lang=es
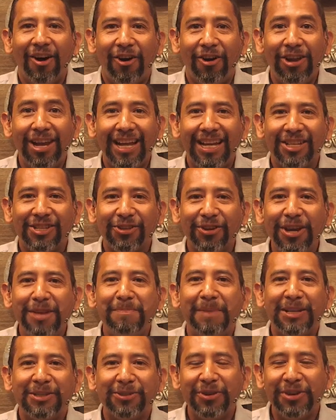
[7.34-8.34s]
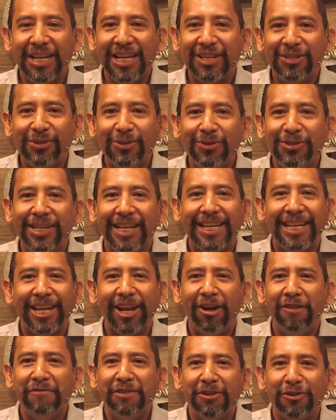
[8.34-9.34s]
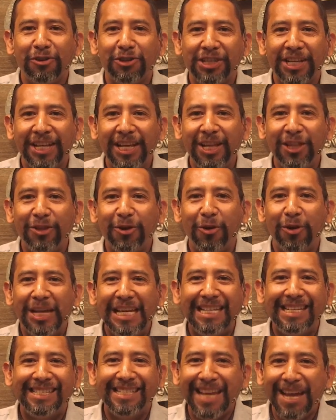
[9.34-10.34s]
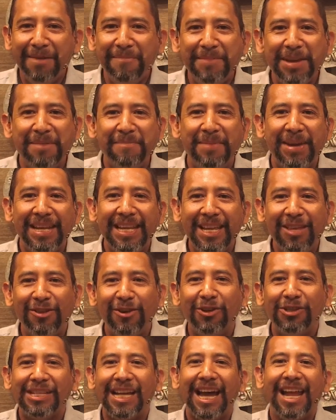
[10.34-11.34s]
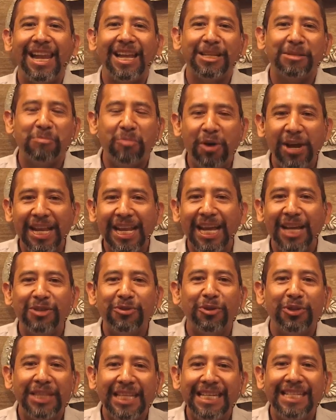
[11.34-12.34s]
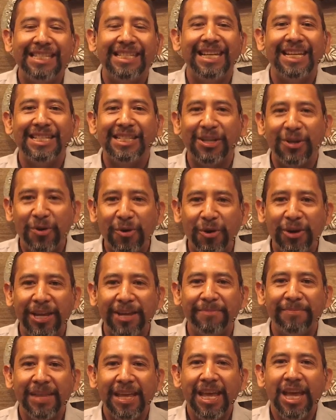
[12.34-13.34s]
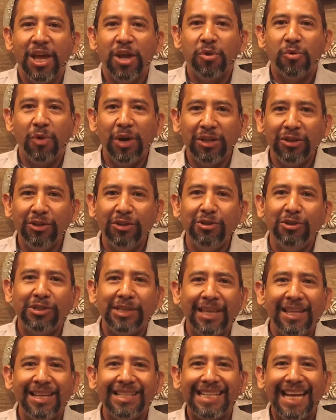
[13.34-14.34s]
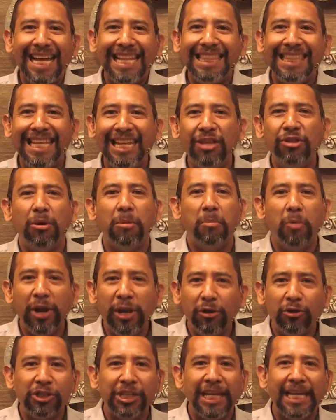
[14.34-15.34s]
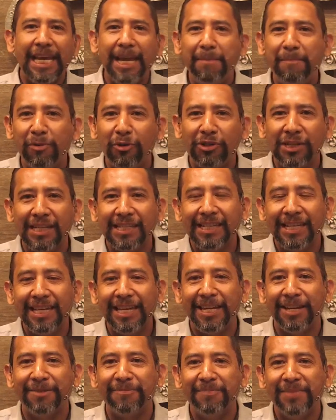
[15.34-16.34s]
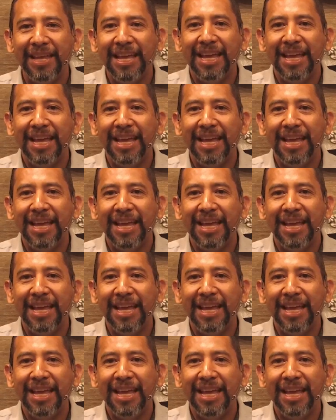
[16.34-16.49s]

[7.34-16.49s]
Hola, soy el pastor Jesús de Calvi Rosarito y sean bienvenidos a las buenas noticias de hoy. ¿Cuántos de ustedes han tenido buenos ejemplos a seguir?